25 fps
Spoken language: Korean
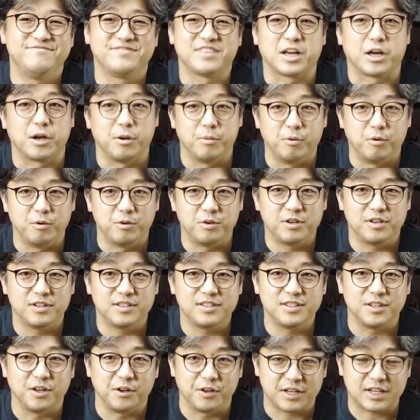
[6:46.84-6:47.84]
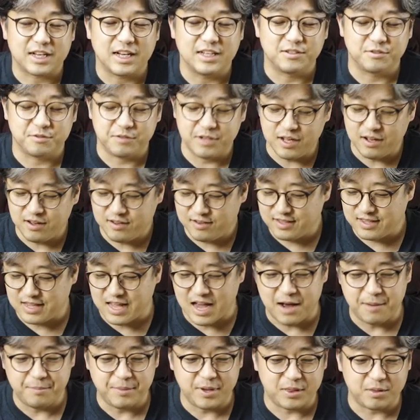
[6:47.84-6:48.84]
그럼 오늘은 여기까지고요.
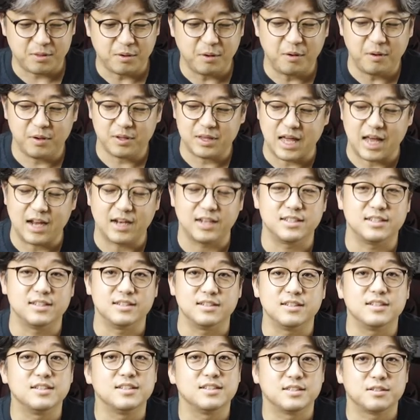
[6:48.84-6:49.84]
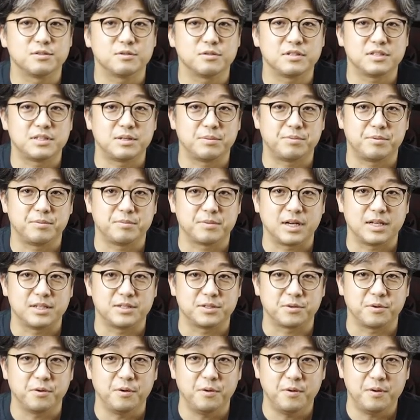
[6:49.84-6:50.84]
다음에 또 다른 제품
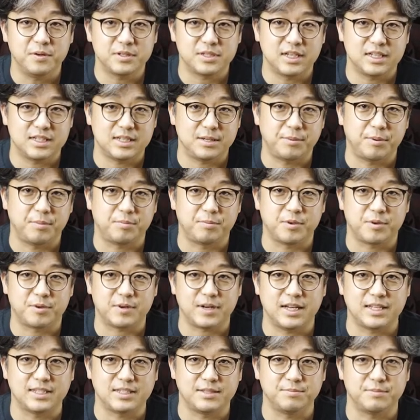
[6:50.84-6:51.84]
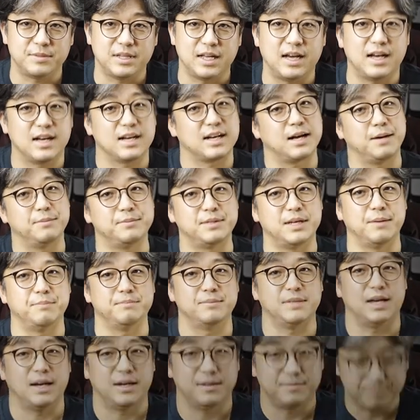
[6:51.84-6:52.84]
가지고 찾아뵙도록 하겠습니다.
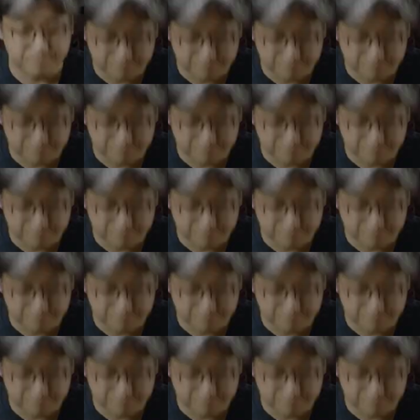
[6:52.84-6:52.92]
감사합니다.